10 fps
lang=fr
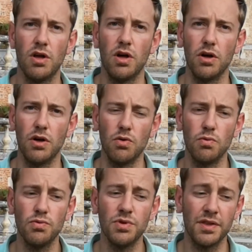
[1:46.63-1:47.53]
euh,
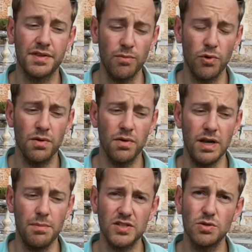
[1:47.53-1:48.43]
où notamment
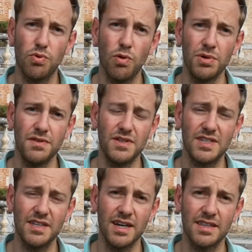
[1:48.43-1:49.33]
les personnes pourront
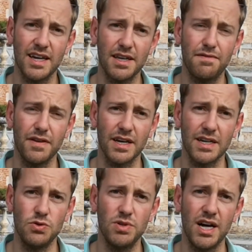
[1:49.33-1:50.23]
bénéficier d'un tarif
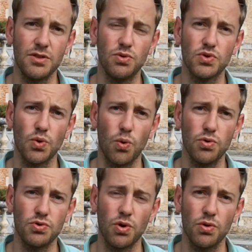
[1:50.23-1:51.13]
réduit à 2
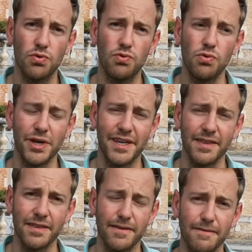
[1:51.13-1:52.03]
euros durant tout le week-end.